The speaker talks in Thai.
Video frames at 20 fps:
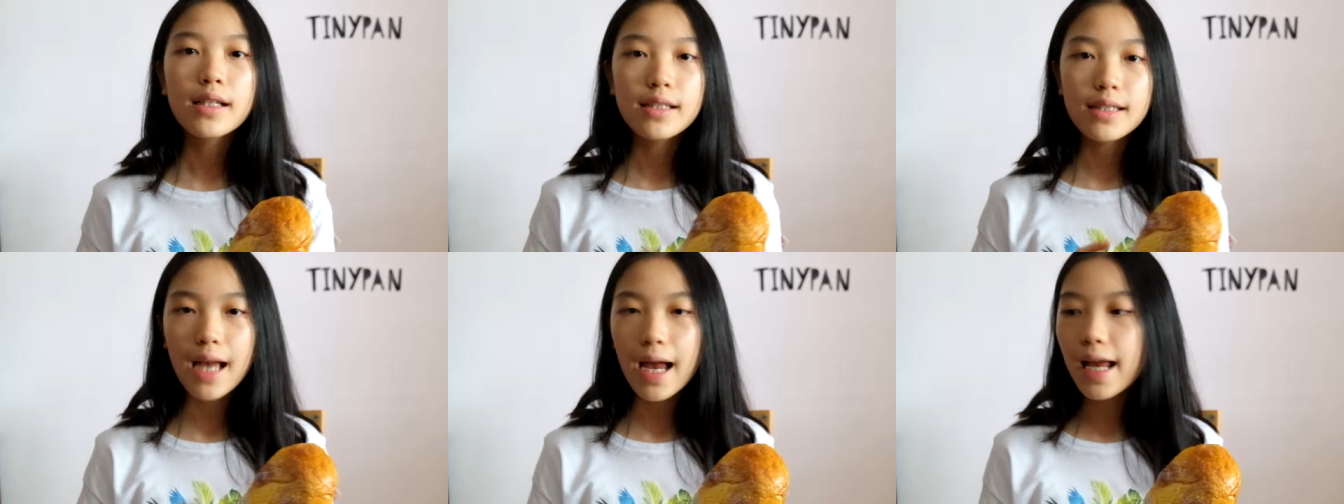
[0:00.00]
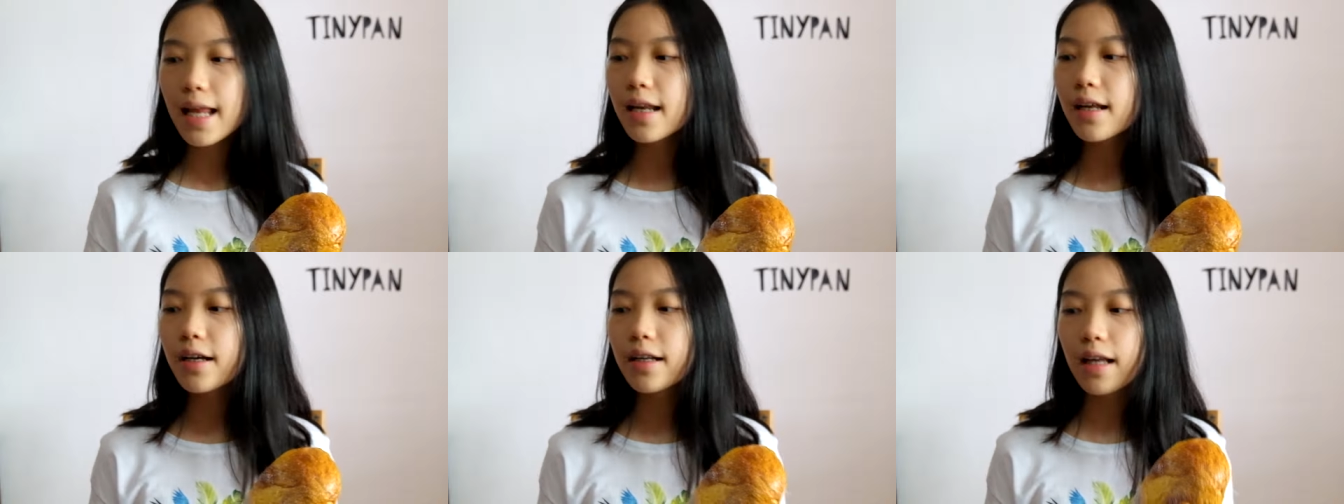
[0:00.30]
ใช่
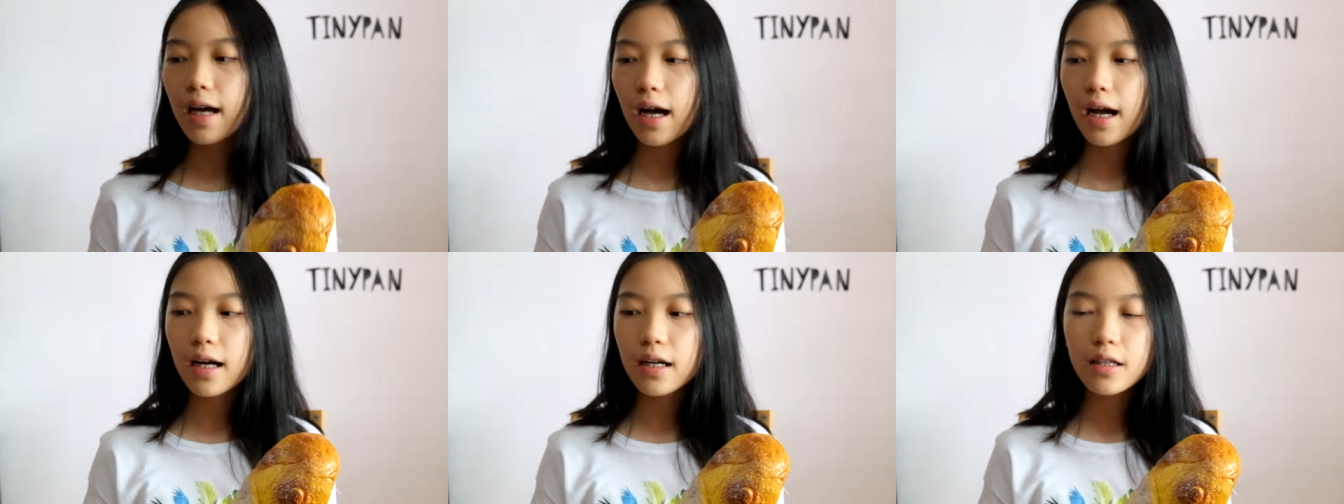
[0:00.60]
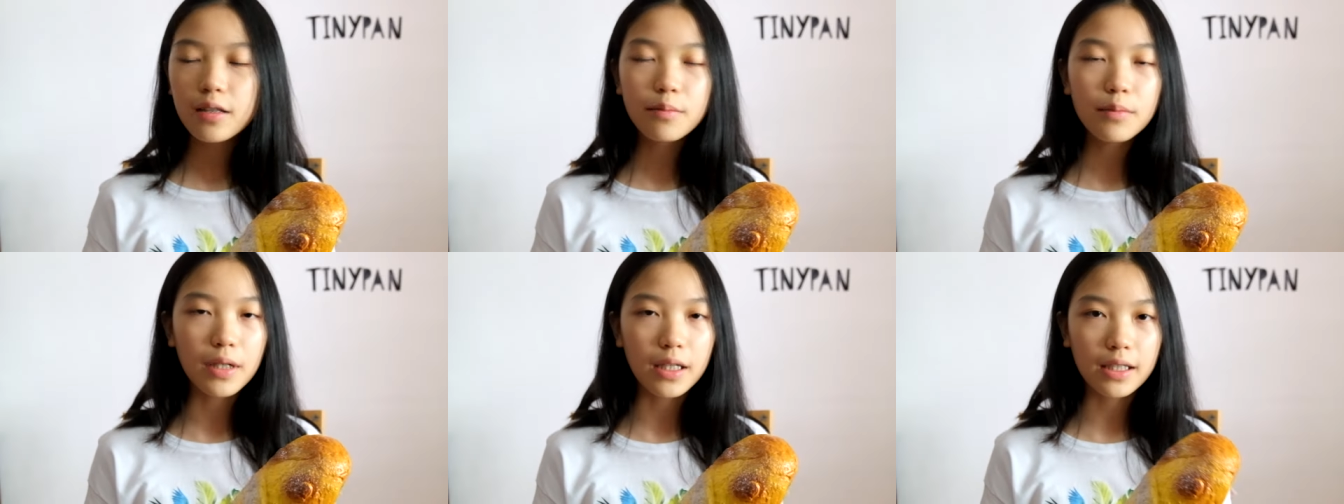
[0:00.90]
เลยนะคะ
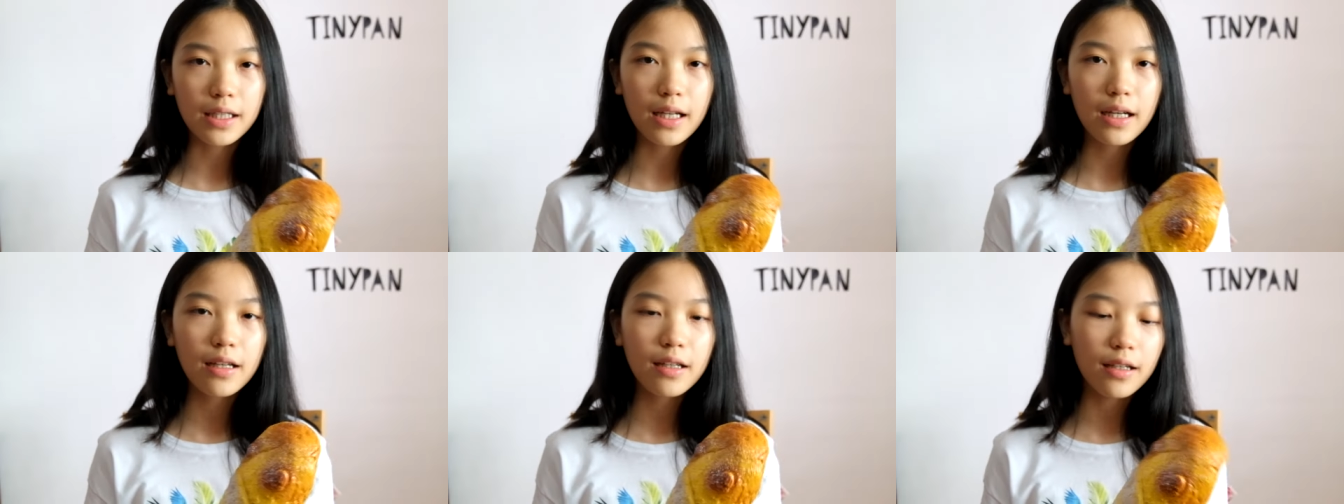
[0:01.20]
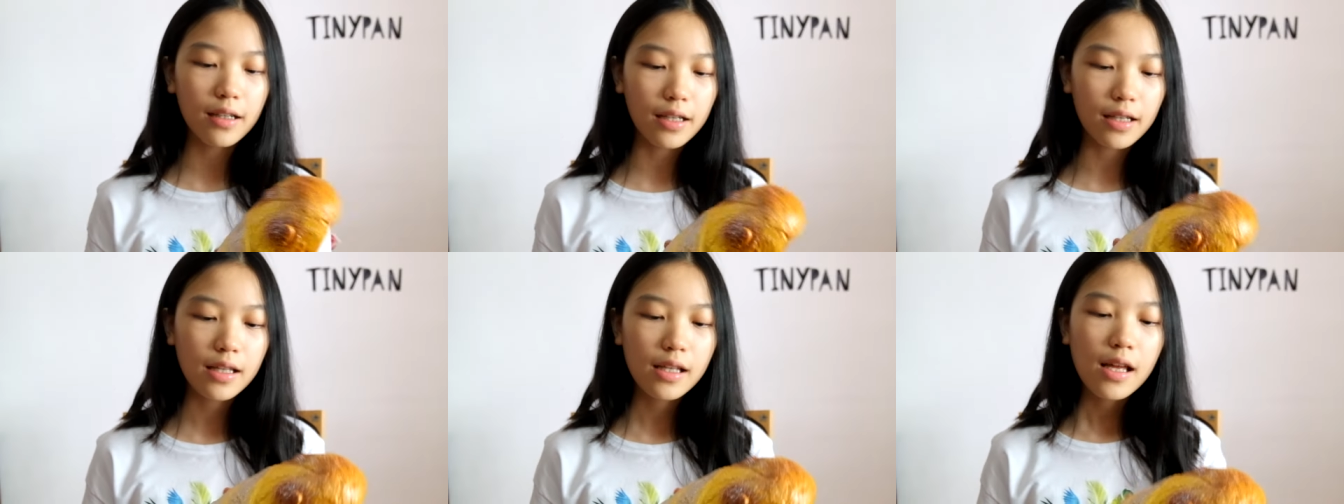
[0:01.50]
คือเหมือนกันเล
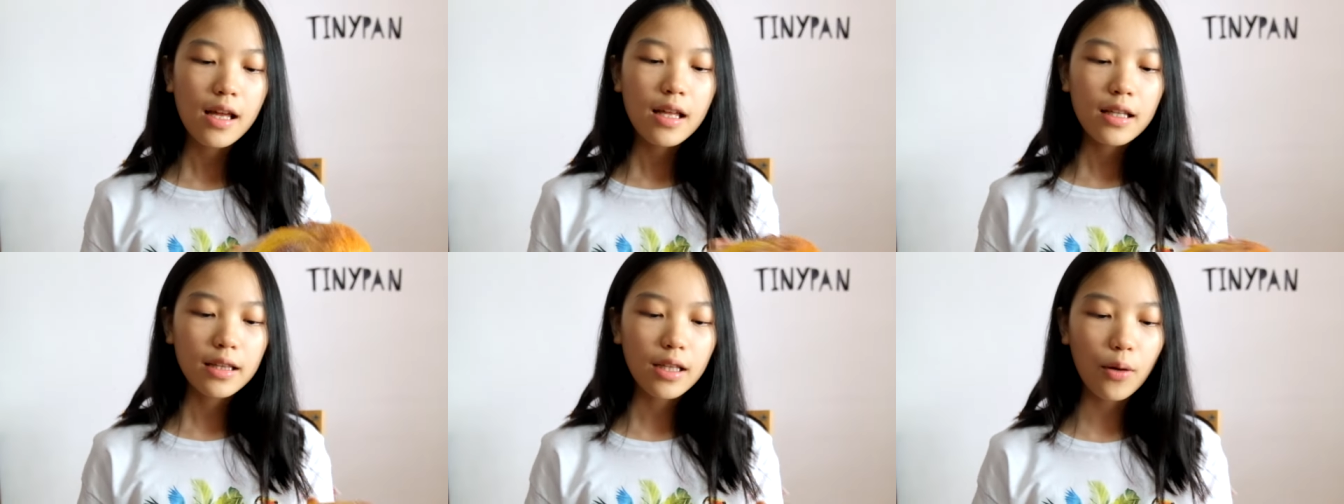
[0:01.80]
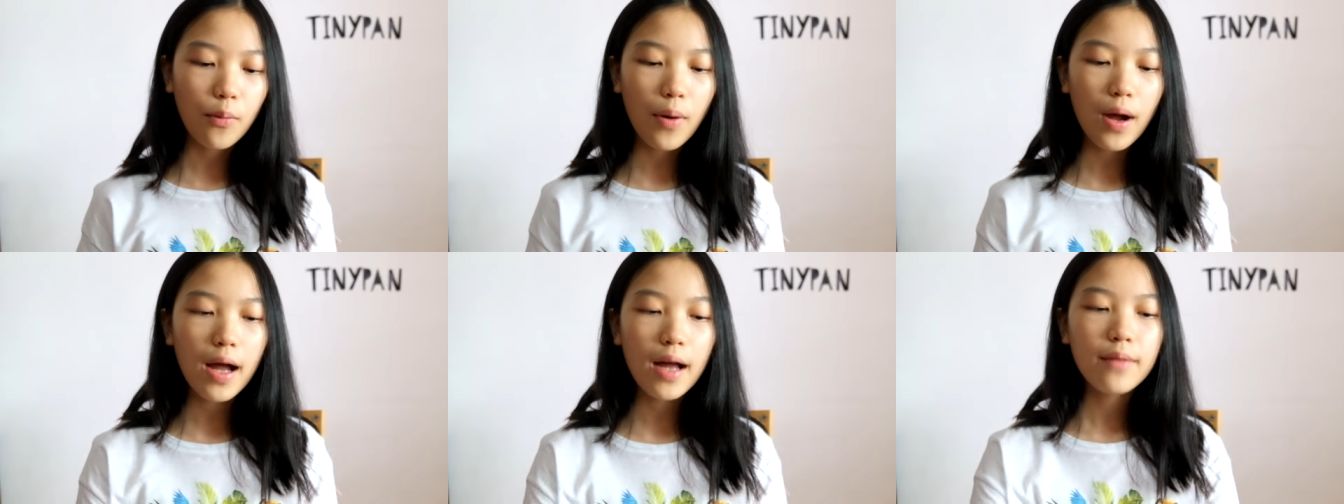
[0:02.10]
ย แต่
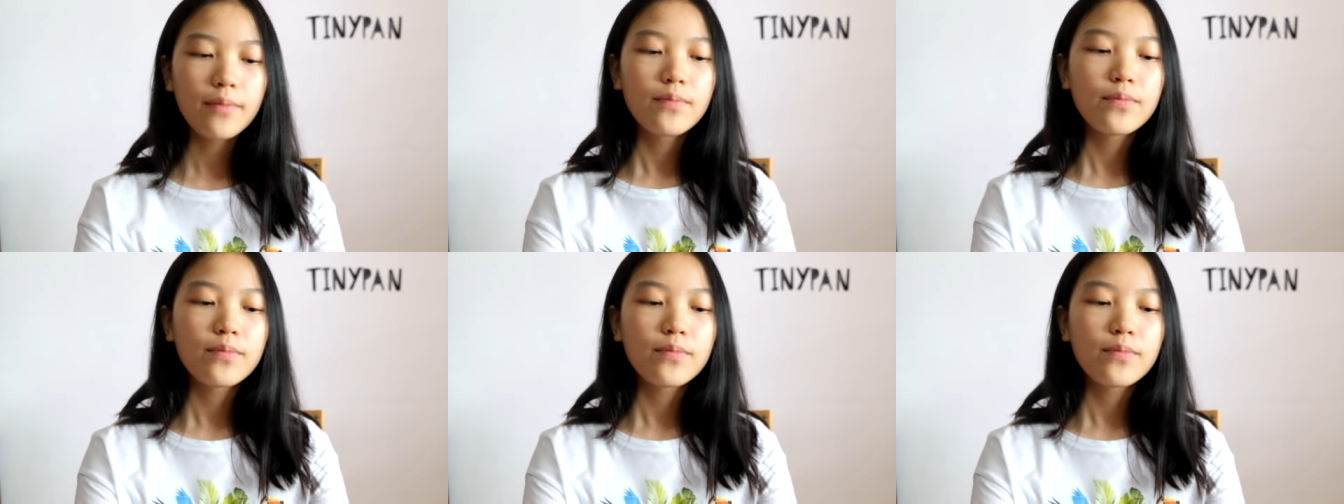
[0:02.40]
ว่า